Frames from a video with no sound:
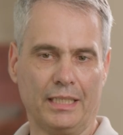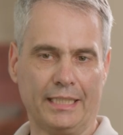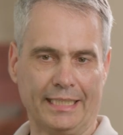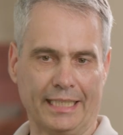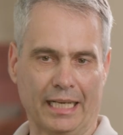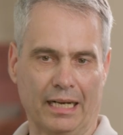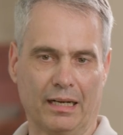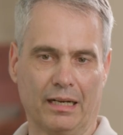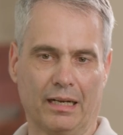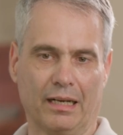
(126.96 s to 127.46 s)

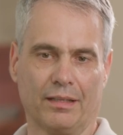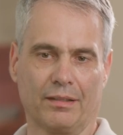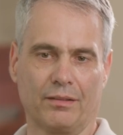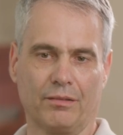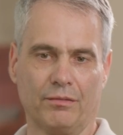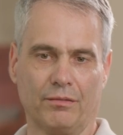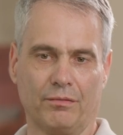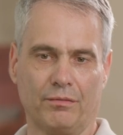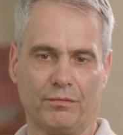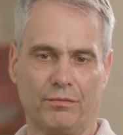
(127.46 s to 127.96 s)
Ja,
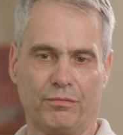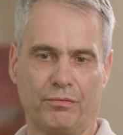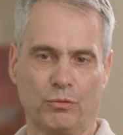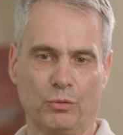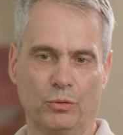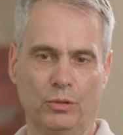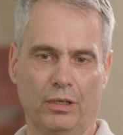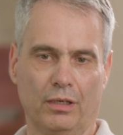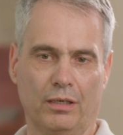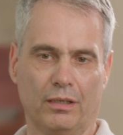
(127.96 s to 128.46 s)
also
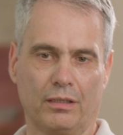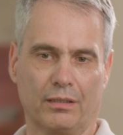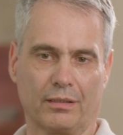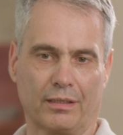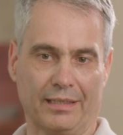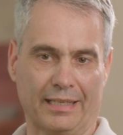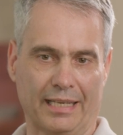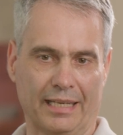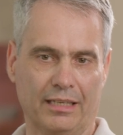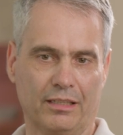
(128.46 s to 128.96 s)
früher
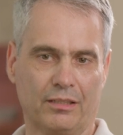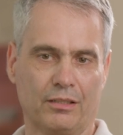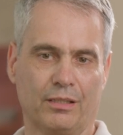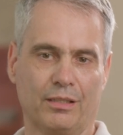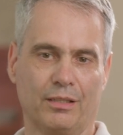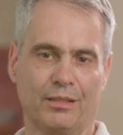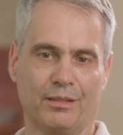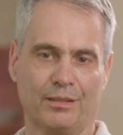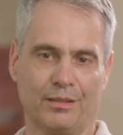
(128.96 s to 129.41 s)
Glät,